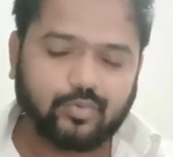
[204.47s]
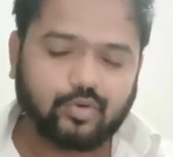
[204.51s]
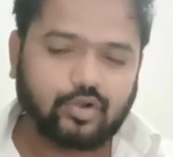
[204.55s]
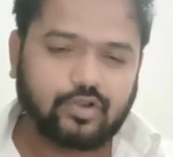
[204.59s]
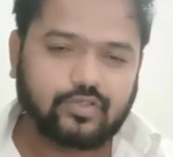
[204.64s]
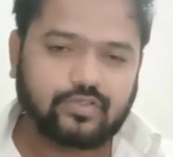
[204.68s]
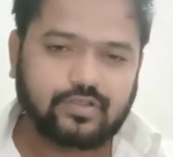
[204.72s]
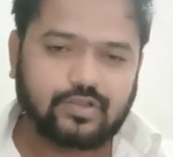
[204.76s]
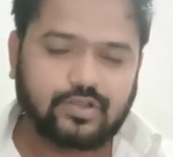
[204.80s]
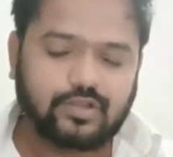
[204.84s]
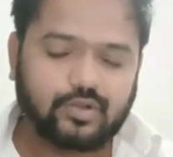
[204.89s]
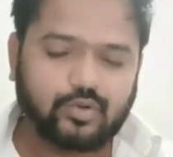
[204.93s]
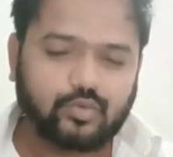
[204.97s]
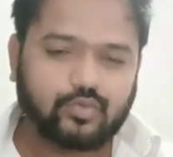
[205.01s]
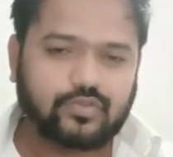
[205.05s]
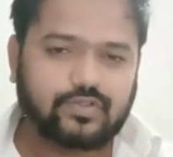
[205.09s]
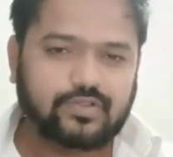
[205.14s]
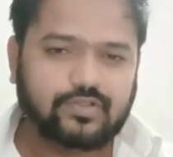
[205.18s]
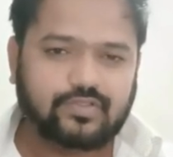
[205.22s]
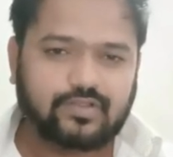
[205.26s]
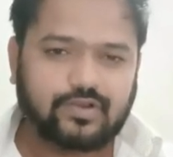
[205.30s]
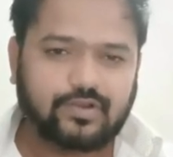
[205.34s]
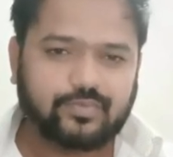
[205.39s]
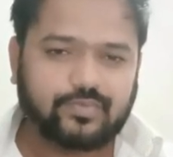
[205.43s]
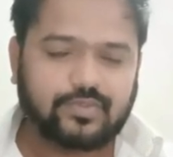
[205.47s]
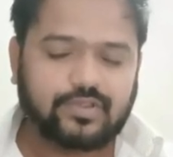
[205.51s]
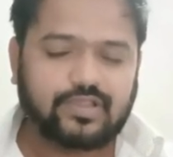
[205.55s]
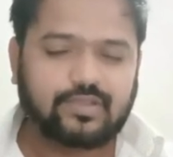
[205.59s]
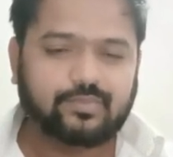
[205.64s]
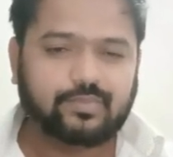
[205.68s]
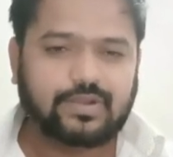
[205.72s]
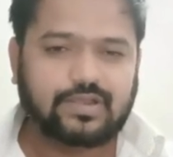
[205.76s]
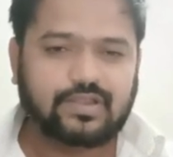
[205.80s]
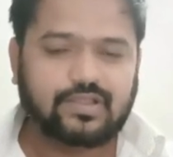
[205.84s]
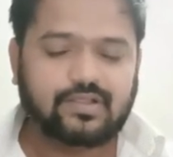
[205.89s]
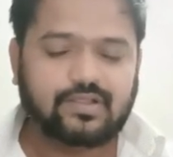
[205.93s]
पॉलिसी ले रहे हो उसकी तरफ से एक
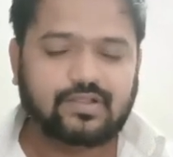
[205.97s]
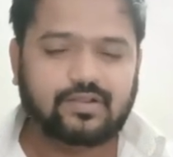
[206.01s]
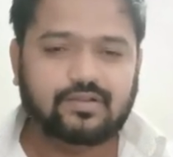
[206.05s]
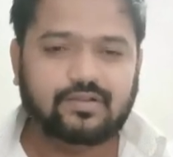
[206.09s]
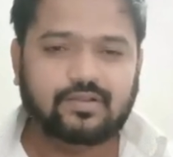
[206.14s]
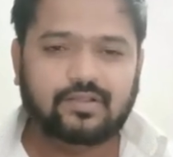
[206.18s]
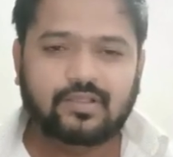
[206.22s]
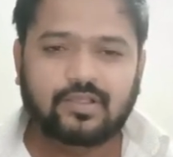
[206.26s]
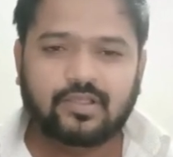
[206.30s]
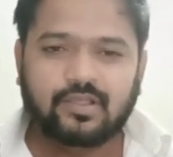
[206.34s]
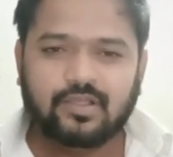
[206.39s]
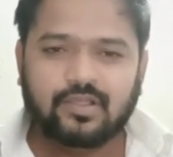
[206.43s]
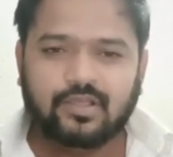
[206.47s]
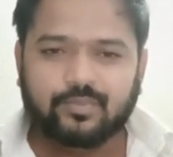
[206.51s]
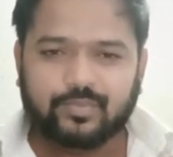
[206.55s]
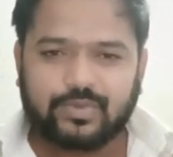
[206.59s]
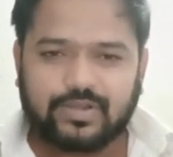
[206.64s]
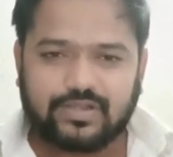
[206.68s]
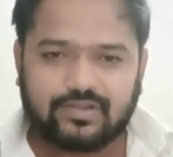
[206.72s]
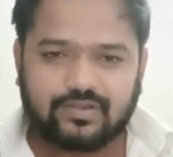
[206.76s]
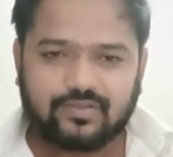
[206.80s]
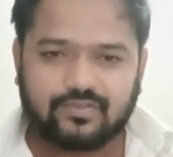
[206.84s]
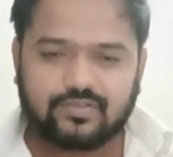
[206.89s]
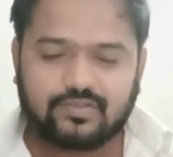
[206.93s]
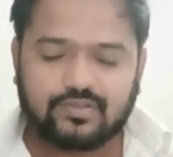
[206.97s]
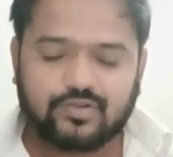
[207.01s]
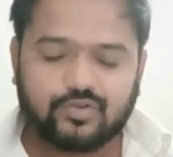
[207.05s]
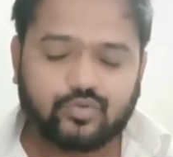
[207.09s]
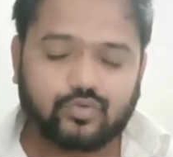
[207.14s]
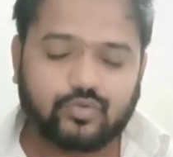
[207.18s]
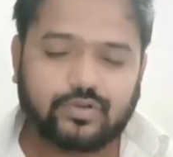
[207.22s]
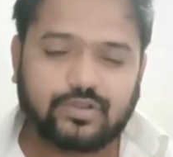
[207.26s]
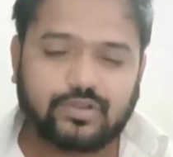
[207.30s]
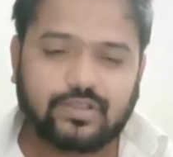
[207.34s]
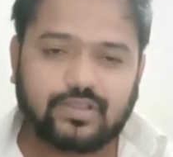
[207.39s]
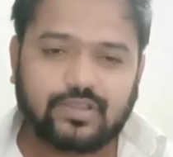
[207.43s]
मेडिकल प्रैक्टिसनर
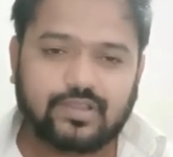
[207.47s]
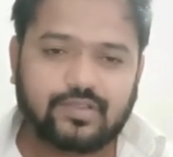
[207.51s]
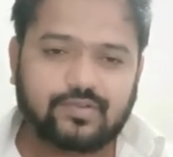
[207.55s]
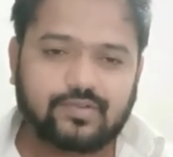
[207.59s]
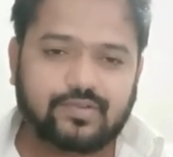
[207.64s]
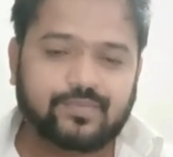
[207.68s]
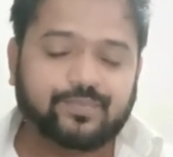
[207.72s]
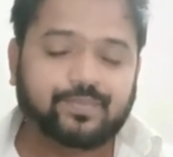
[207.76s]
जो रहेंगे